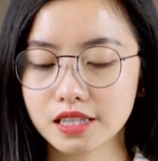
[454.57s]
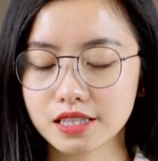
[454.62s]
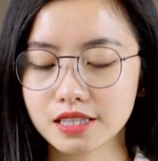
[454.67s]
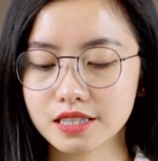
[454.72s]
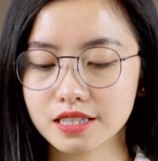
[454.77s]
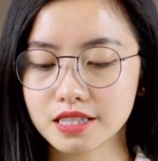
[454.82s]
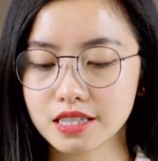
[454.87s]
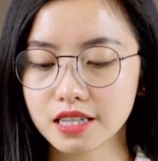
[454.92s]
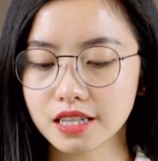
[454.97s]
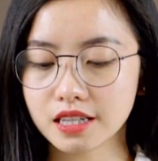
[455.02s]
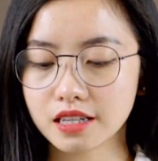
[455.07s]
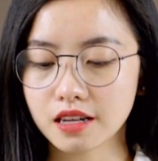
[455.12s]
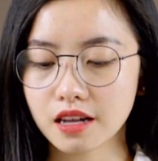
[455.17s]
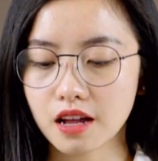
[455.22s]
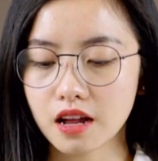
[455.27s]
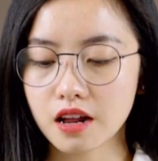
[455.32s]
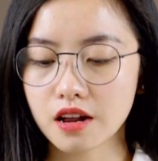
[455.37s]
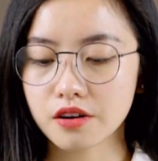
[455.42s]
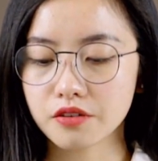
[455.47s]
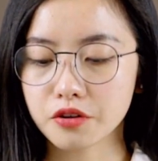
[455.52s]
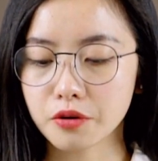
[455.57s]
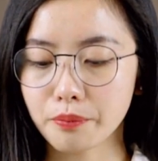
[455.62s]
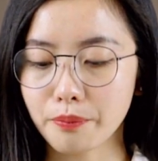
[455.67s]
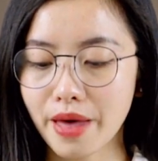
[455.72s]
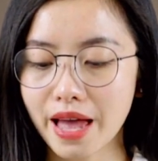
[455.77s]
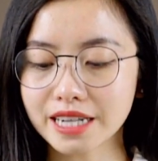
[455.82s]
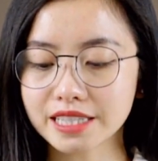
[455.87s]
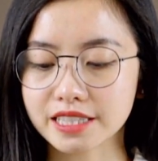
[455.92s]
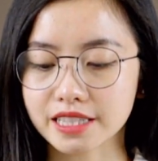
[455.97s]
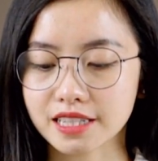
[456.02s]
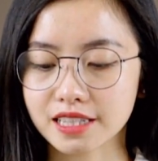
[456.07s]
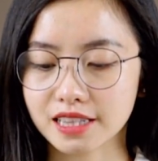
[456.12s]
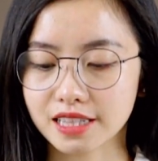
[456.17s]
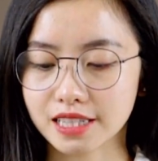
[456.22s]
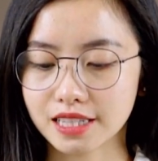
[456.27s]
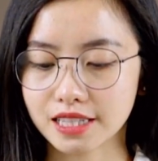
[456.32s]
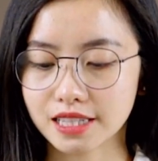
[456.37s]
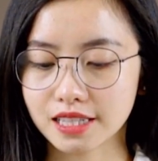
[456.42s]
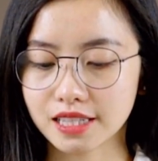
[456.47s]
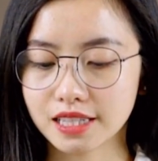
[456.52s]
C.
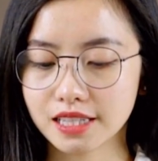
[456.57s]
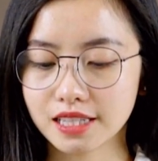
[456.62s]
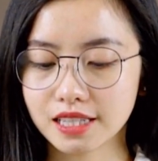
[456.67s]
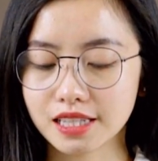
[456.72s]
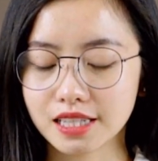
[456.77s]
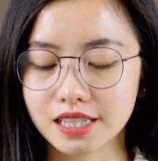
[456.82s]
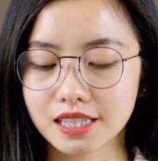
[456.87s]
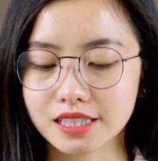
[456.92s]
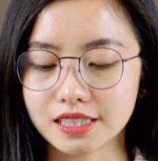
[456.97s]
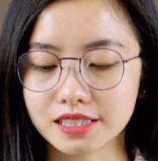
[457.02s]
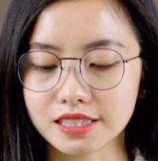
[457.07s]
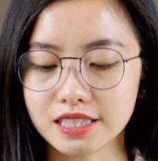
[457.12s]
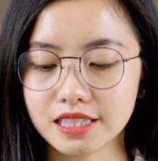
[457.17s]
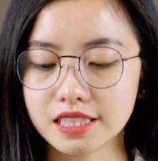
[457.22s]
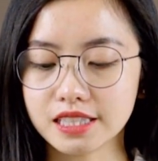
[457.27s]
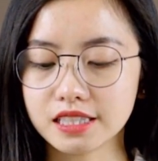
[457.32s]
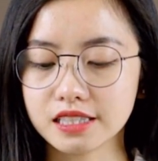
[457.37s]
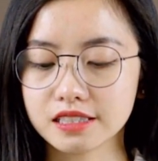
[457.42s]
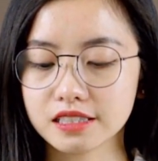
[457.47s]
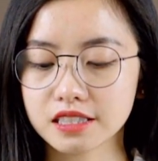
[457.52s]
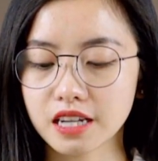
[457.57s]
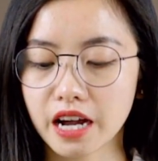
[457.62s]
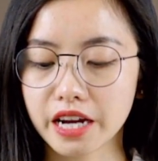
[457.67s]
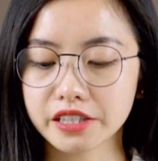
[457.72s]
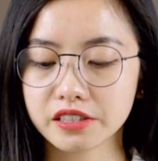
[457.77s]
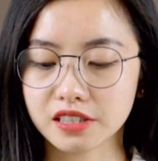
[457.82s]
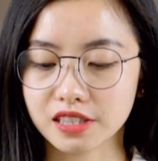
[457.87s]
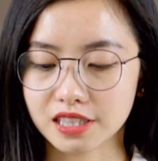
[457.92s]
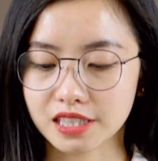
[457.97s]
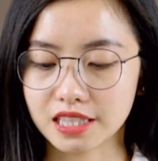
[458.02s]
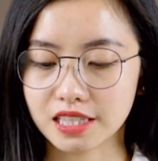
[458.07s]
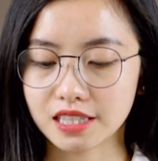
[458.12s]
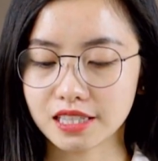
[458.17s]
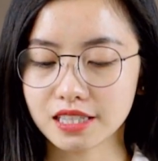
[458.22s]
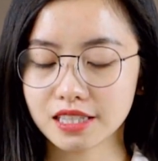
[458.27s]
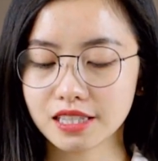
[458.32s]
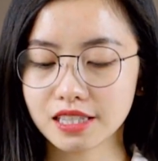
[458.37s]
Dramatically. D. Tightly.